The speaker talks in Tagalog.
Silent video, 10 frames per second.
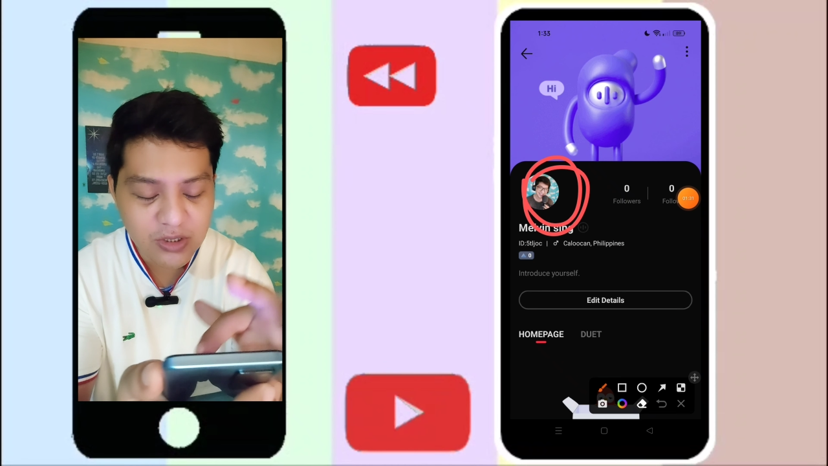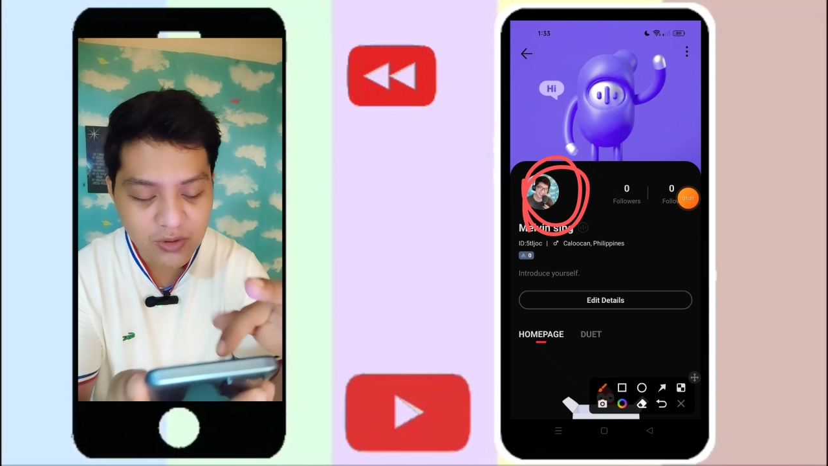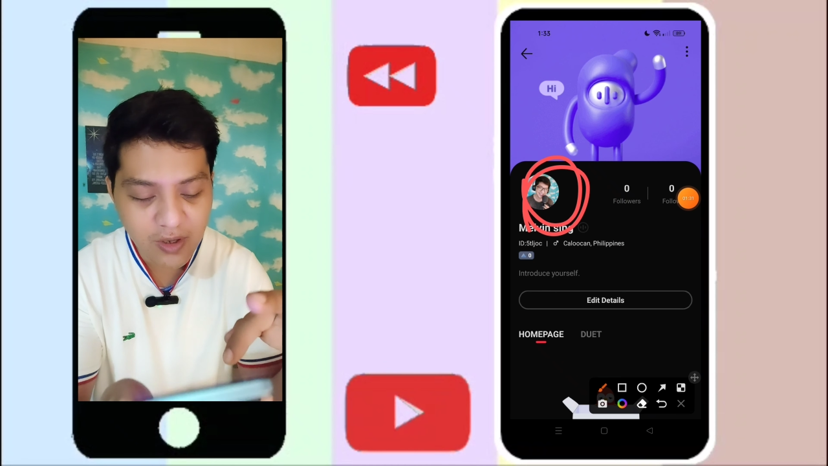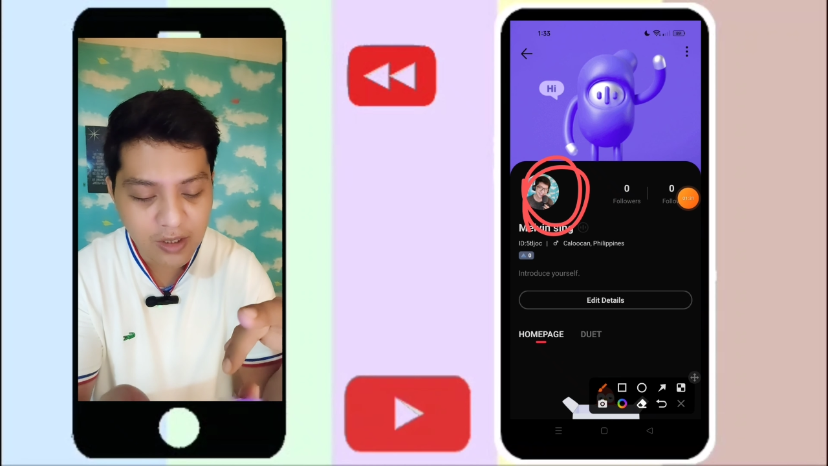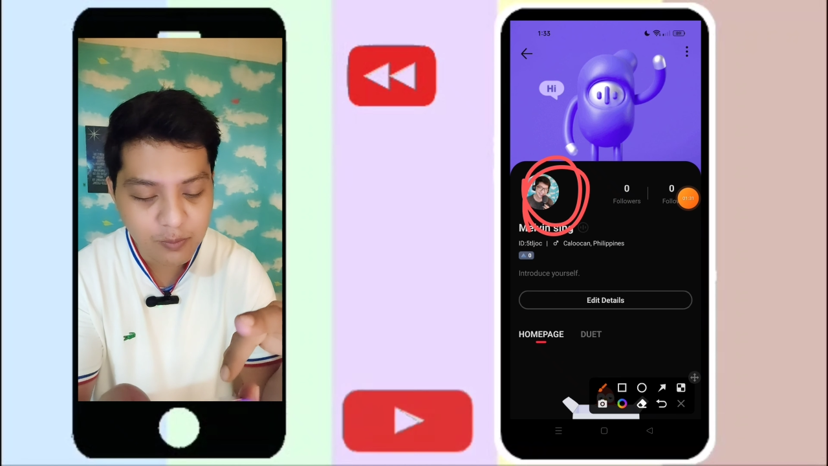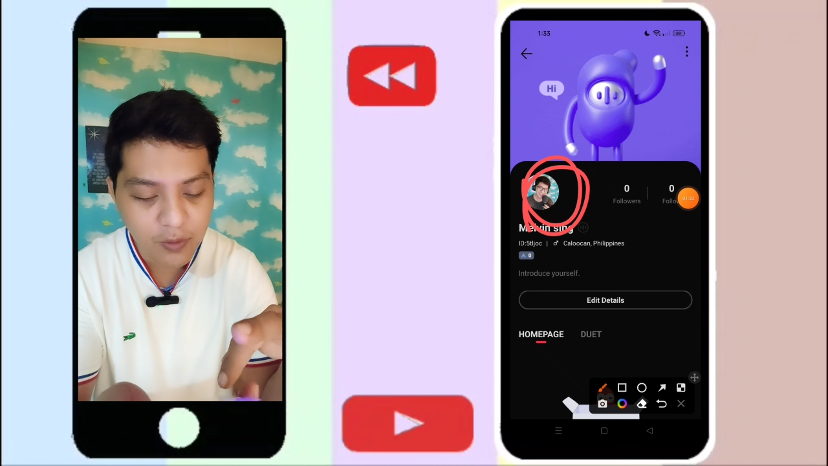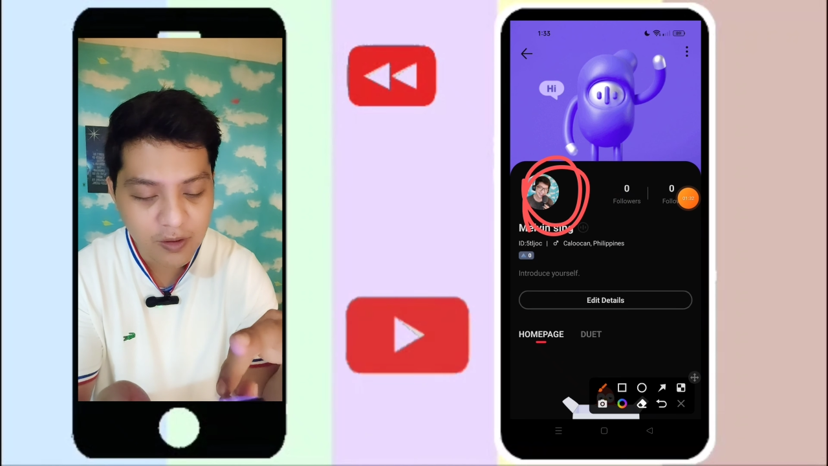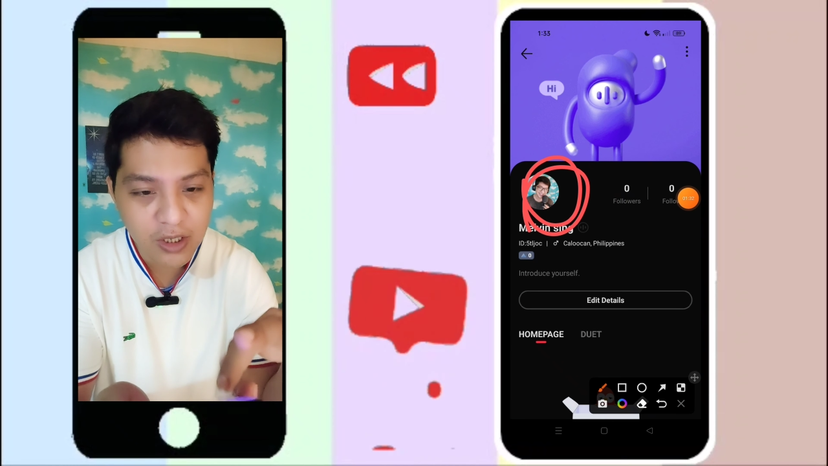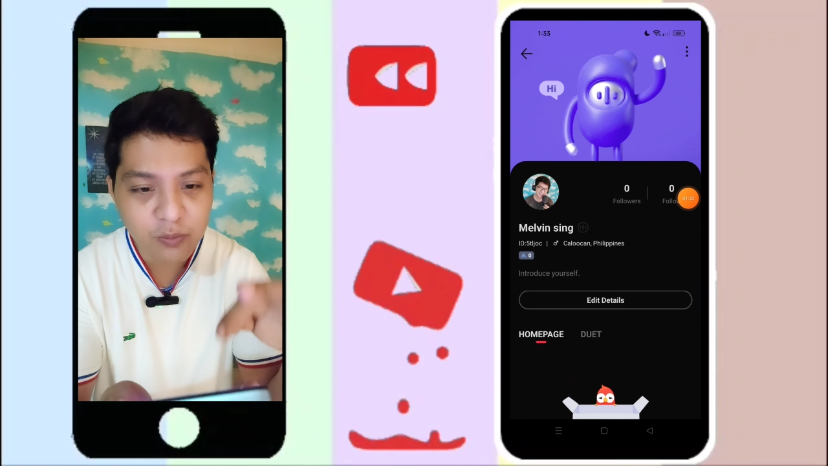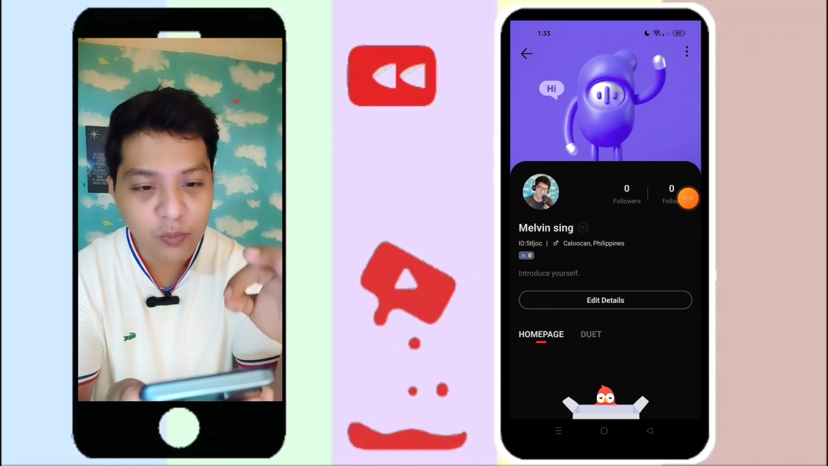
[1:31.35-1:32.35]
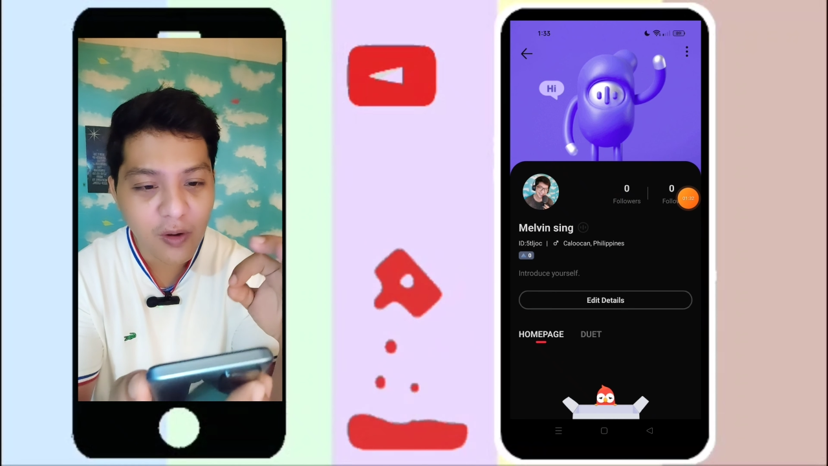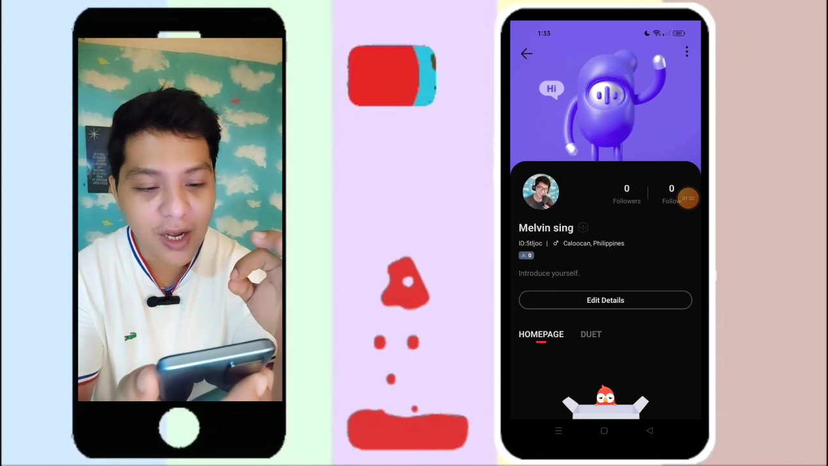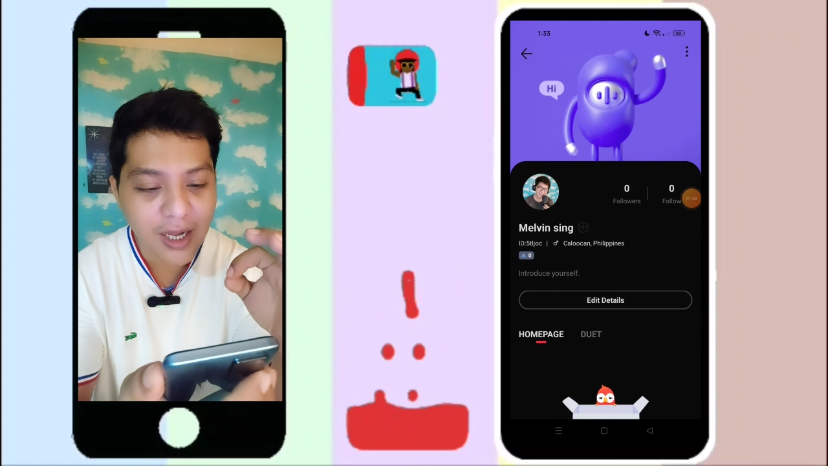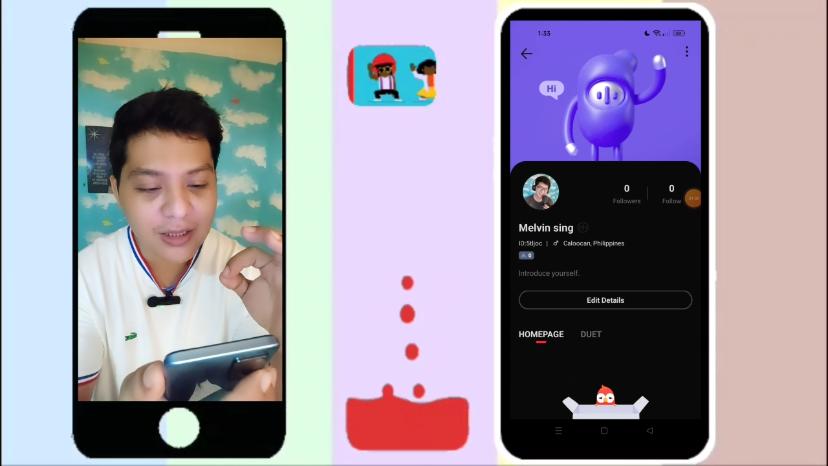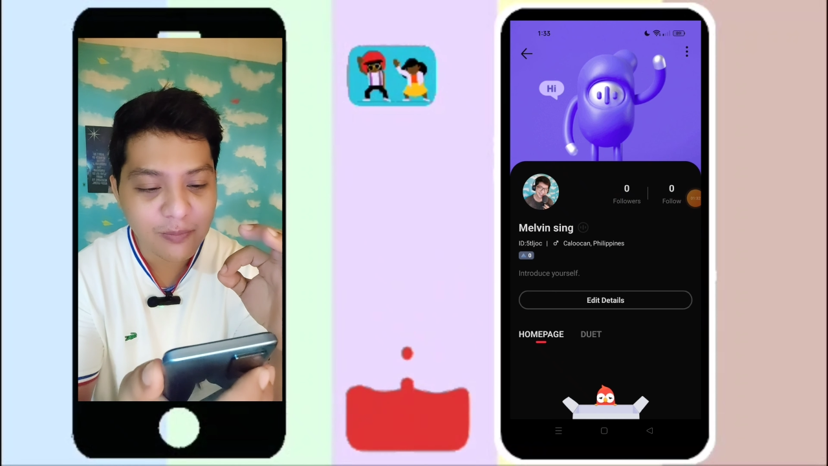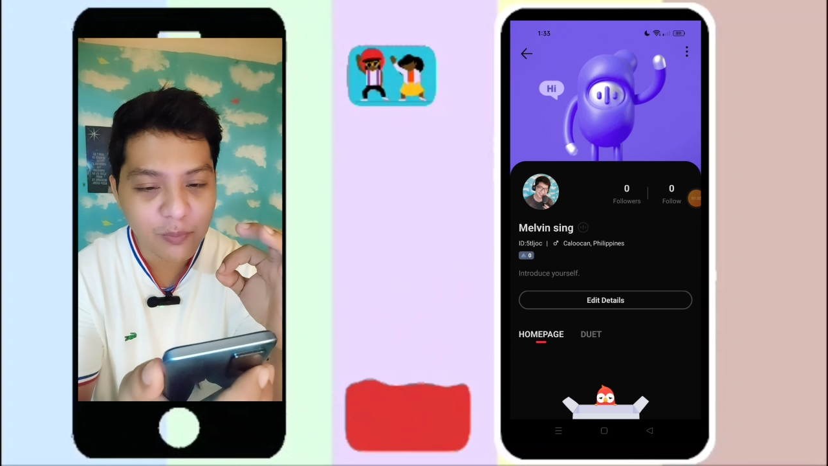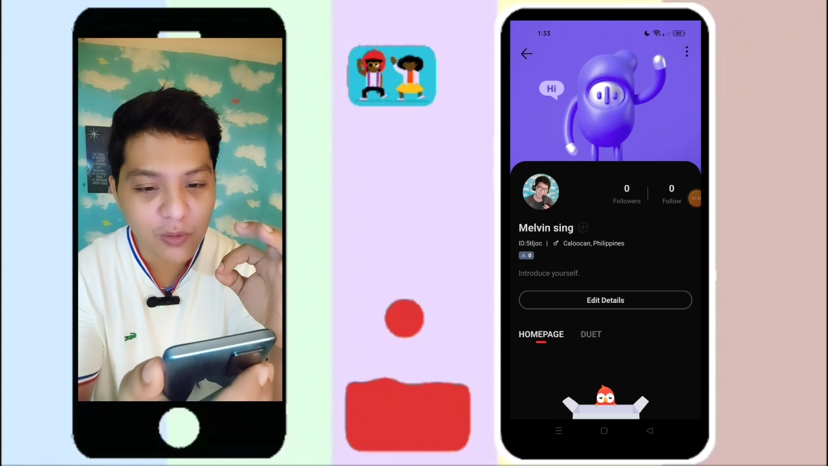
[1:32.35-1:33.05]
So ayun po, ganun po ang ating